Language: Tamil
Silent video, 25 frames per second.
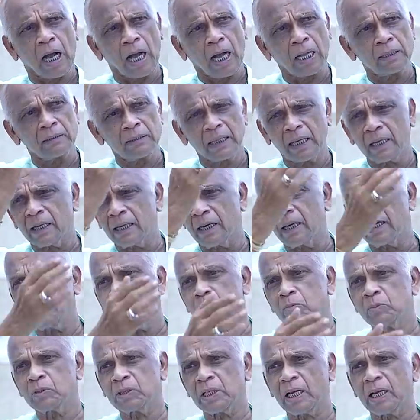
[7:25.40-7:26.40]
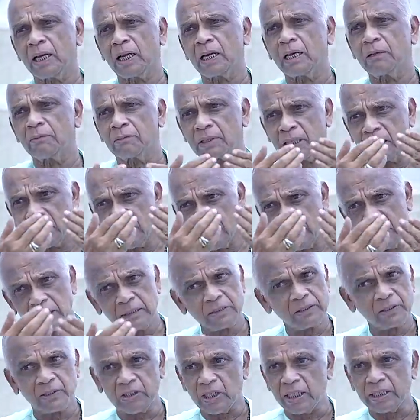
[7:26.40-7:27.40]
அந்த காலம் முதலாக
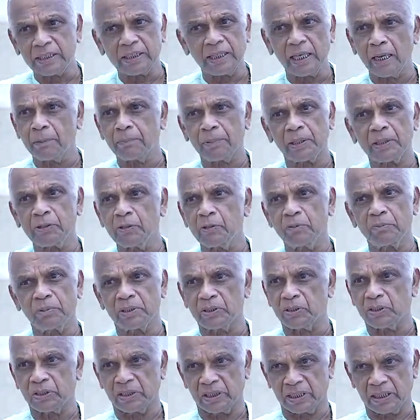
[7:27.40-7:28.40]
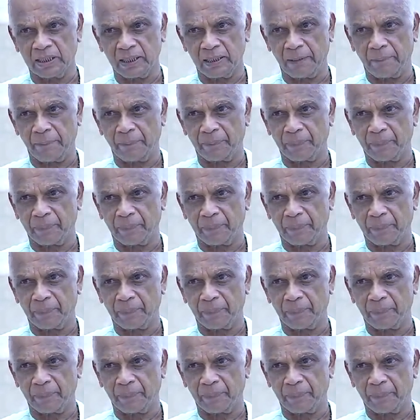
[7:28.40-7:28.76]
வழக்காற்று செய்தியாக பதிவு பெற்றிருக்கு